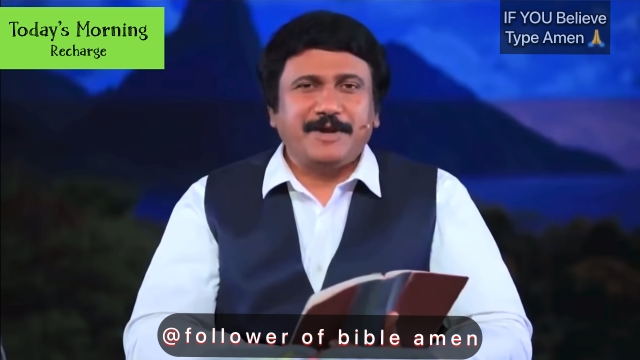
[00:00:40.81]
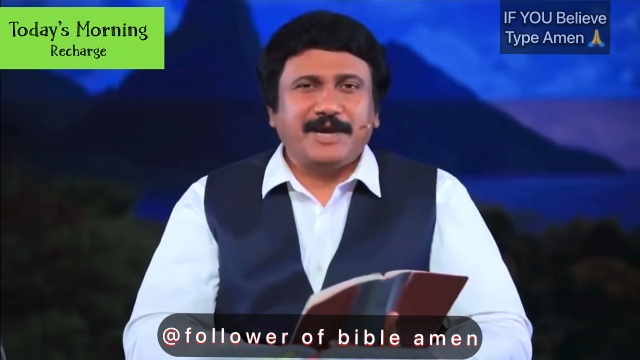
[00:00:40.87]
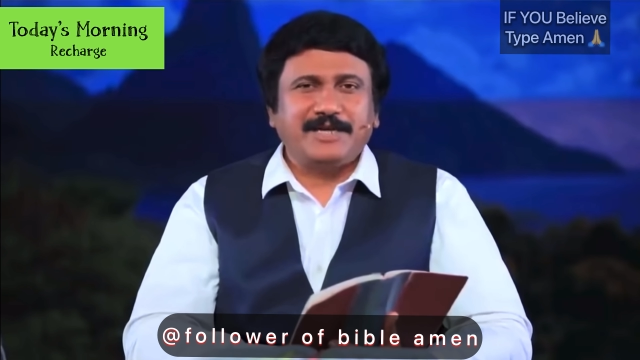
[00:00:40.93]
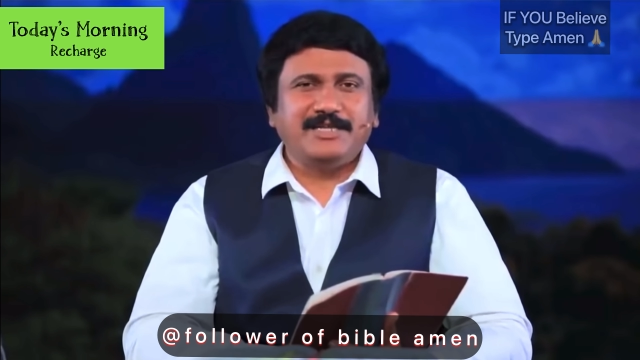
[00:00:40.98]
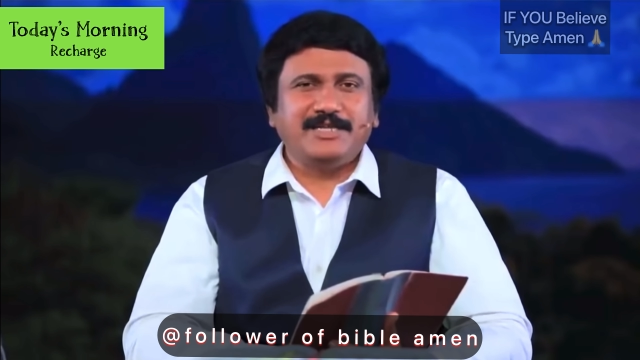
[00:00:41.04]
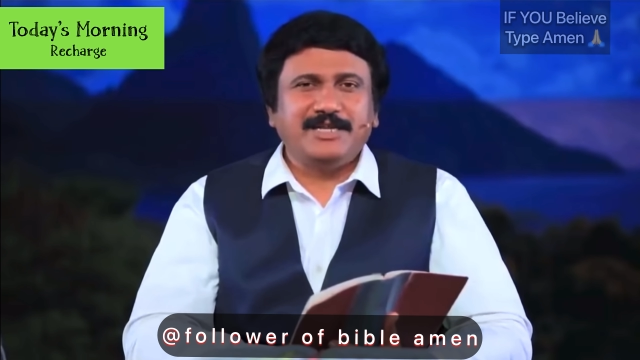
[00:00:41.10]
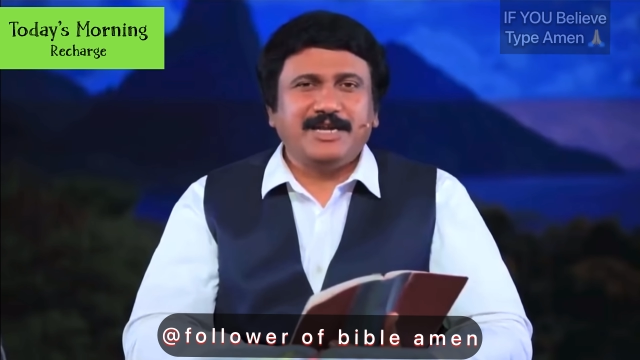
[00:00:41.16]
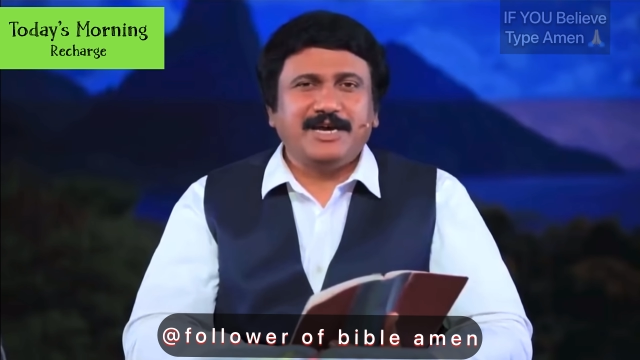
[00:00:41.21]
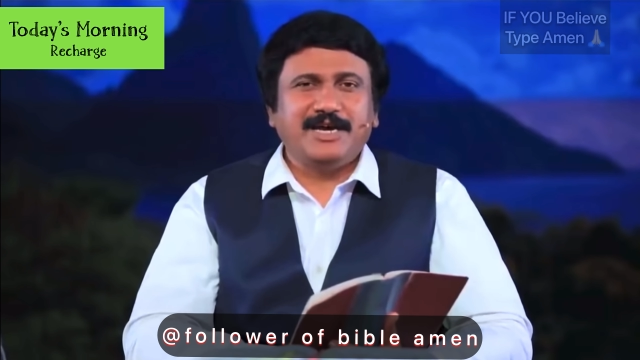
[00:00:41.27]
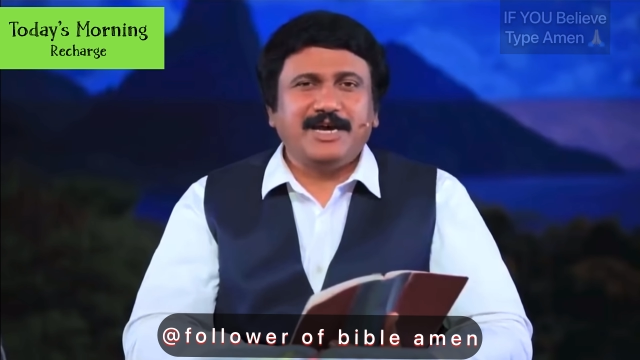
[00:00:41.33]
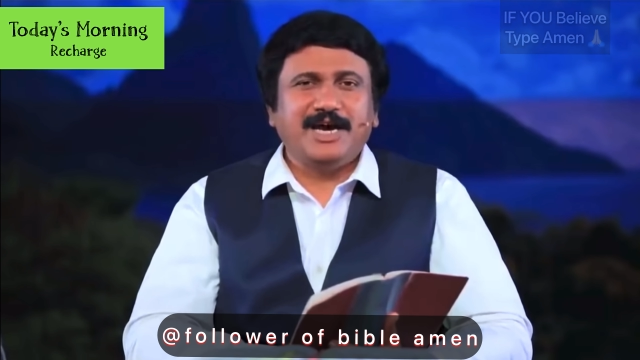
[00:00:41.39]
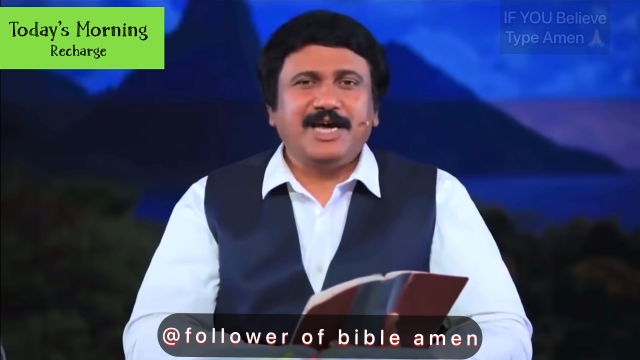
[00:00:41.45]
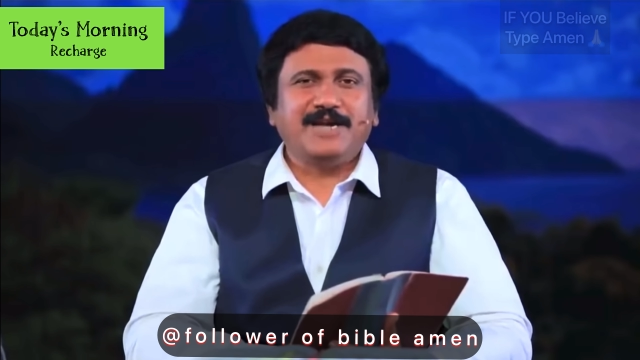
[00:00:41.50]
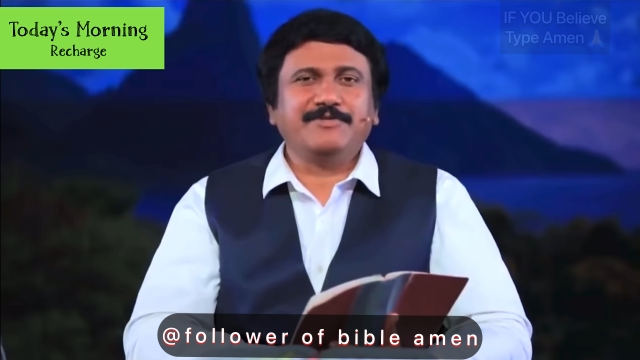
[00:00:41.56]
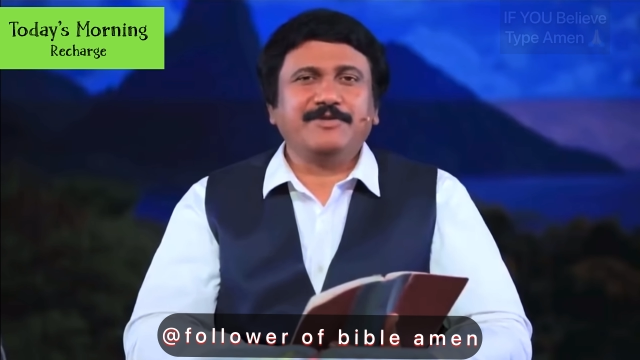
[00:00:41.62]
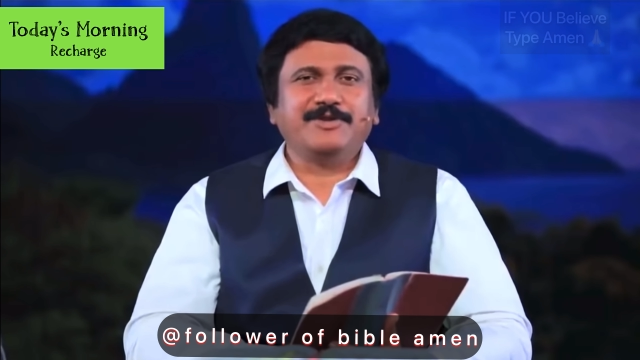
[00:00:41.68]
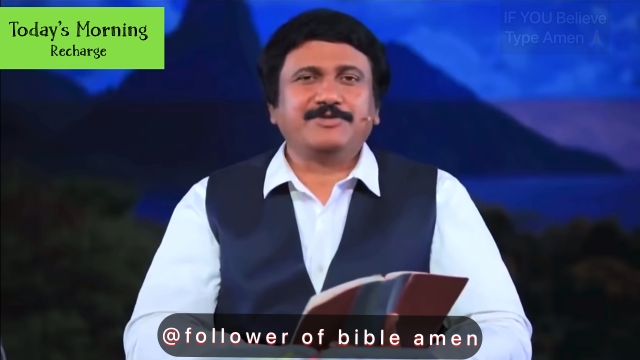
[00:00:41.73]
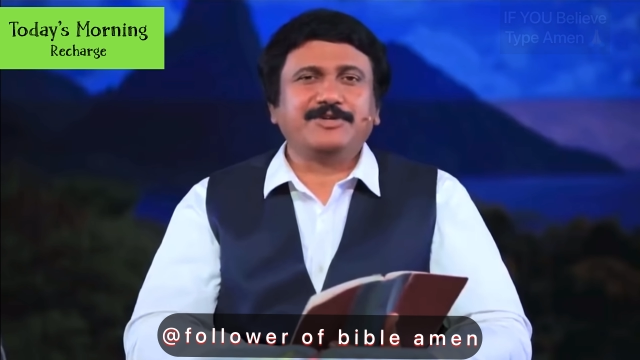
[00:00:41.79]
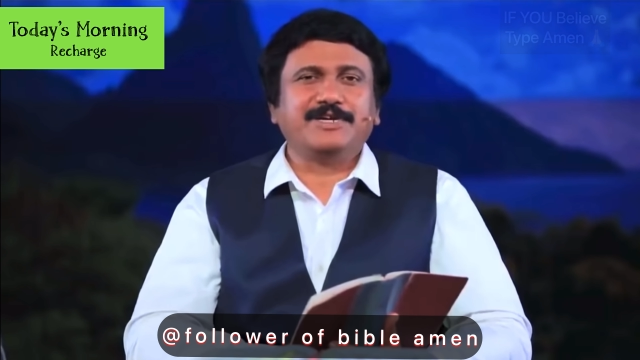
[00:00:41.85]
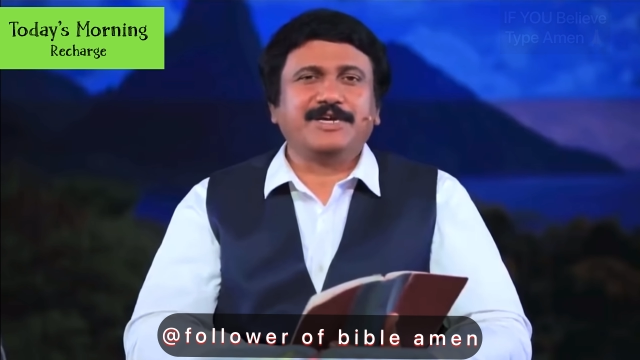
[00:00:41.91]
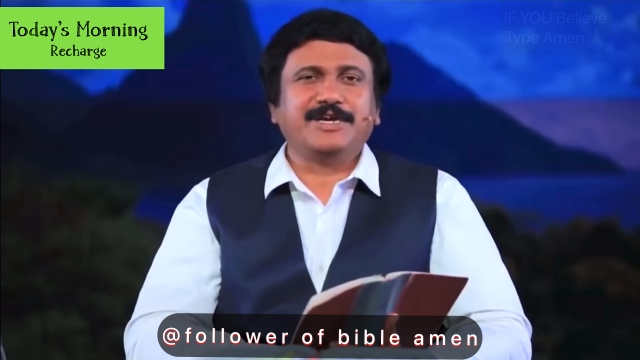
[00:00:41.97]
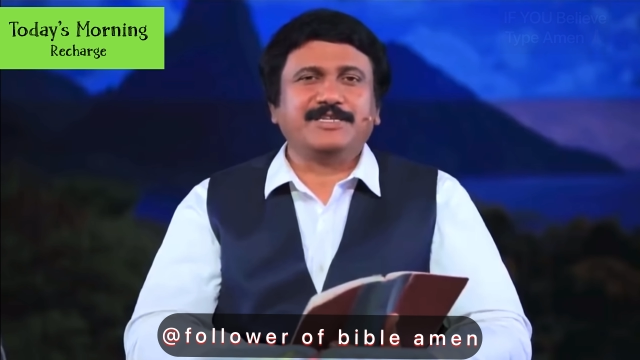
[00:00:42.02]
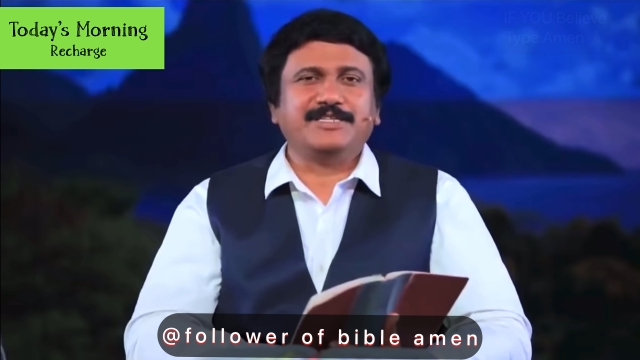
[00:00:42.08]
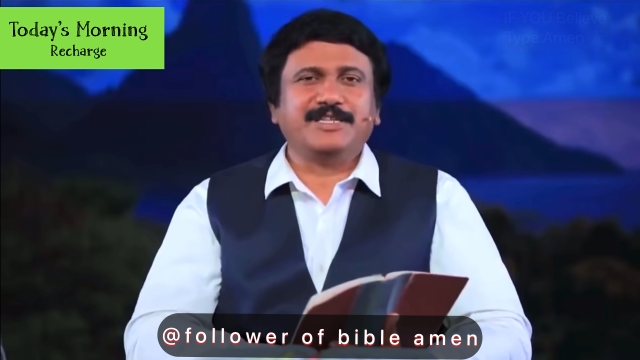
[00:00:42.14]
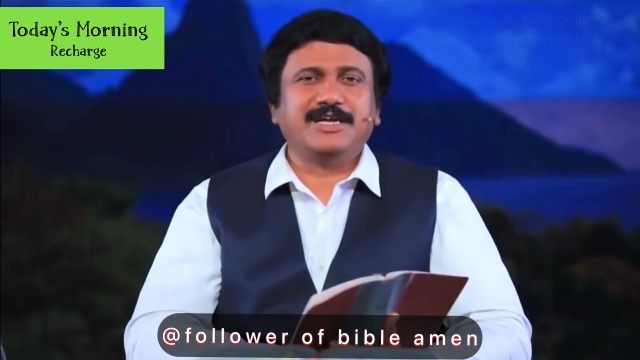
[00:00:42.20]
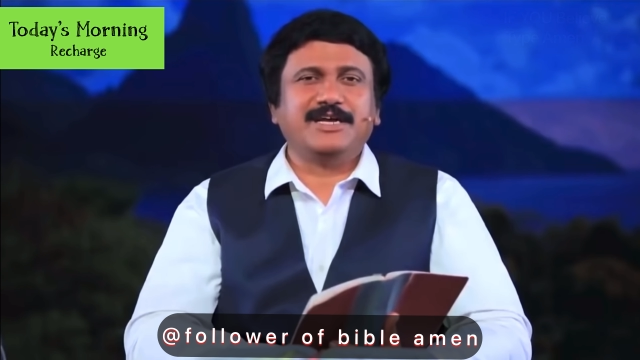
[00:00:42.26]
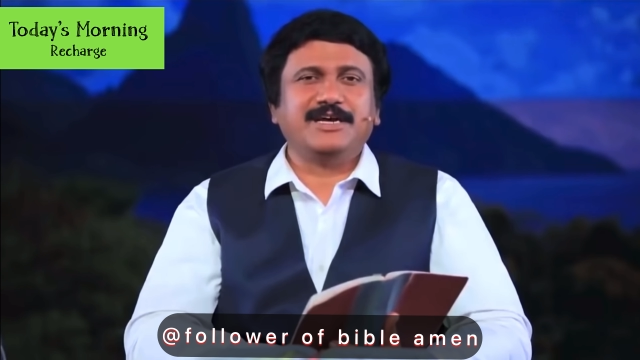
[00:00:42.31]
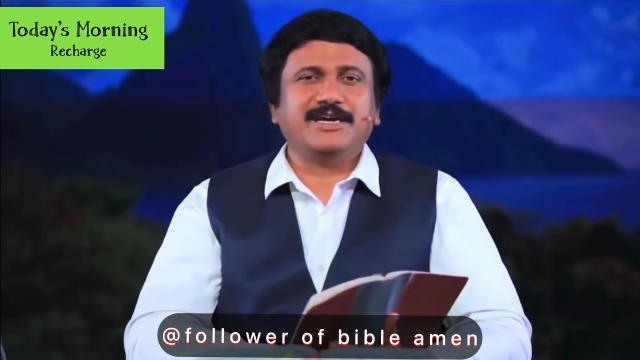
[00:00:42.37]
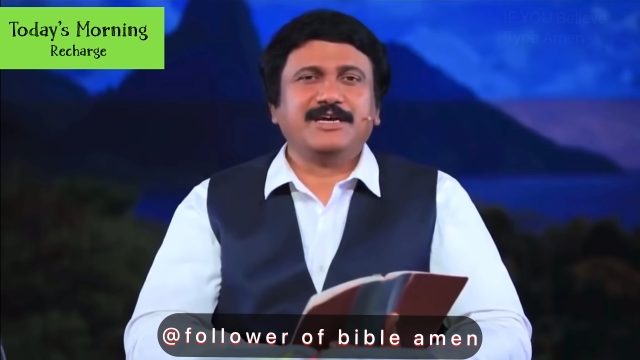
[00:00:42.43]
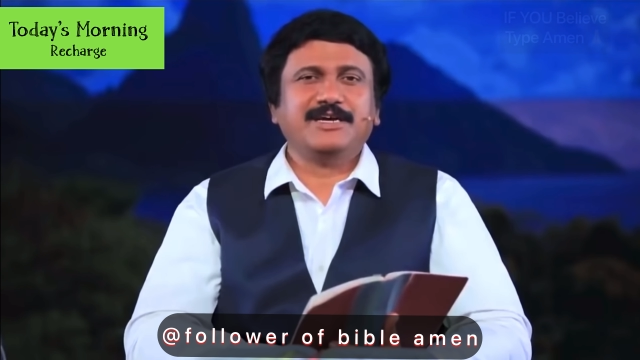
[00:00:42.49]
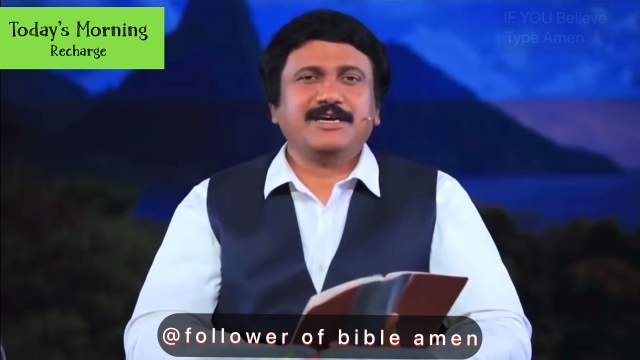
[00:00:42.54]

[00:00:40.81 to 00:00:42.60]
ప్రార్థన అరవై ఒకటో కీర్తన